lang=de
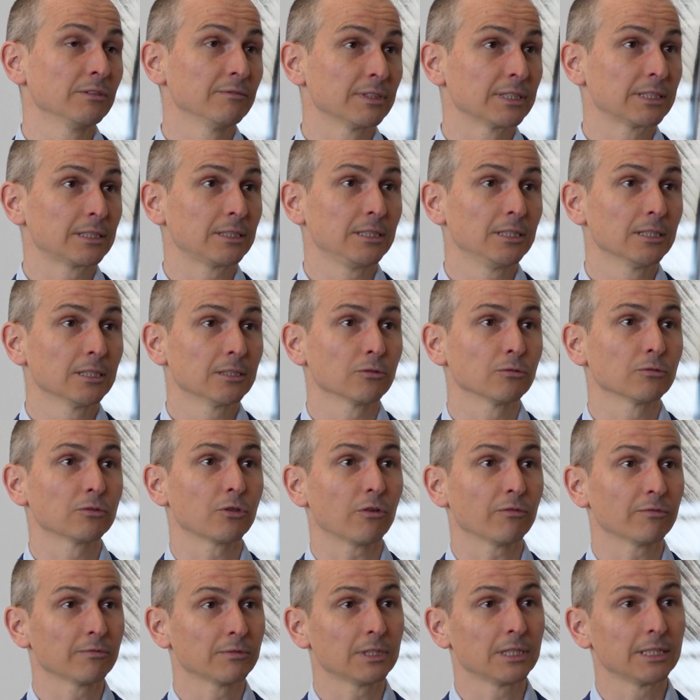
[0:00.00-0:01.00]
investieren
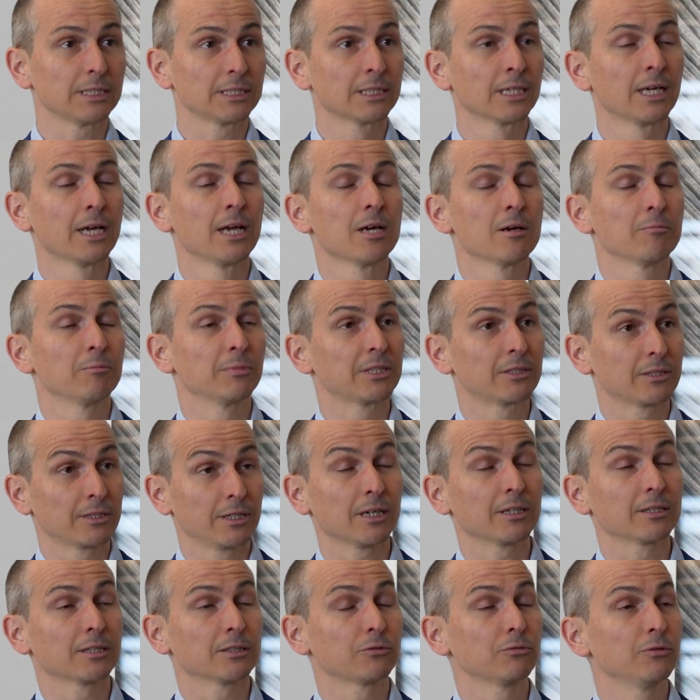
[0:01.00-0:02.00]
und hoffentlich mit
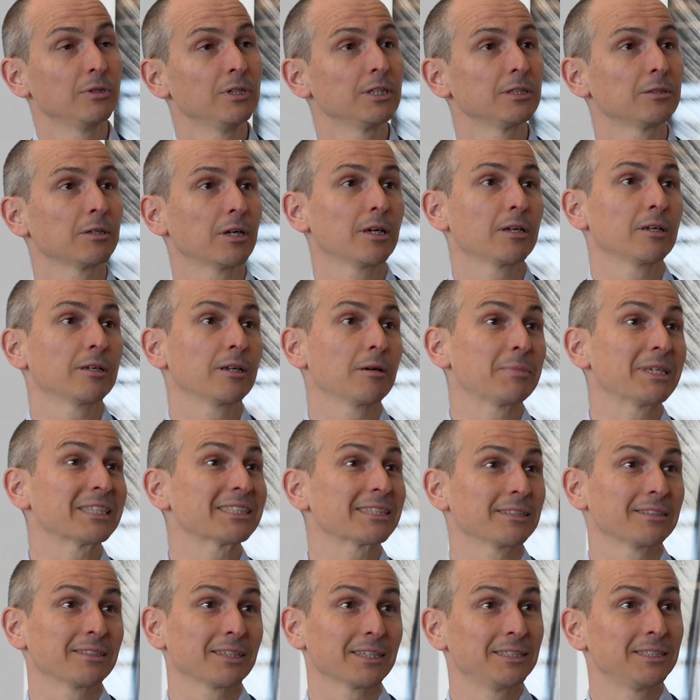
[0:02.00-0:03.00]
ja natürlich einer
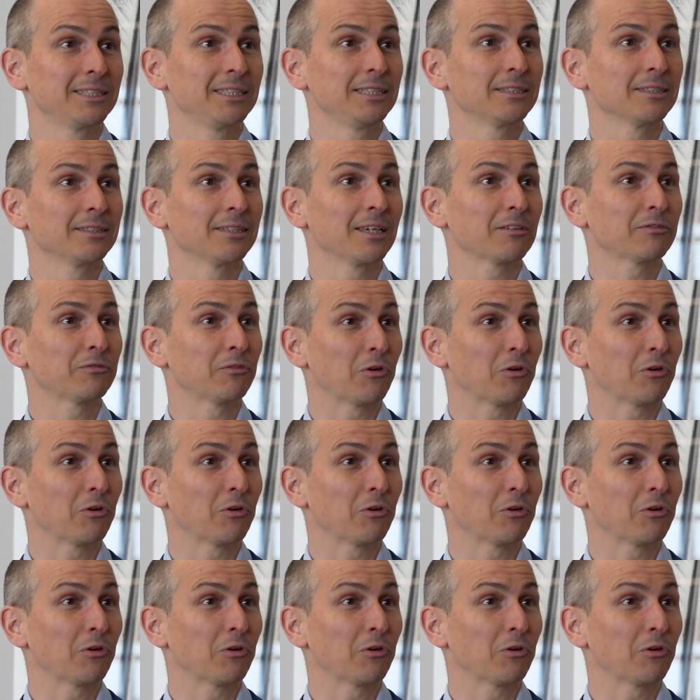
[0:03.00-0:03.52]
besseren Rendite nach